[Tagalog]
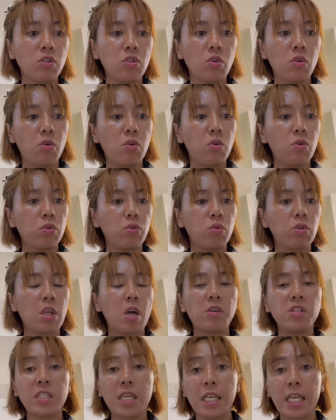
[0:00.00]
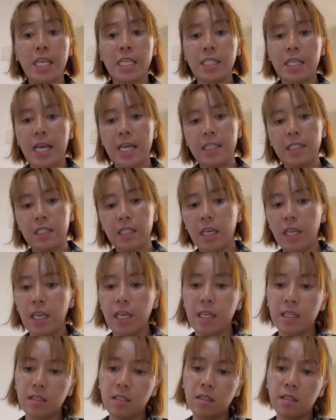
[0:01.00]
So,
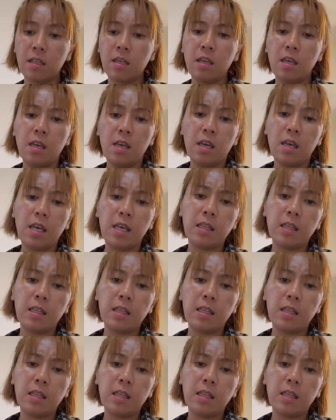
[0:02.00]
2,800.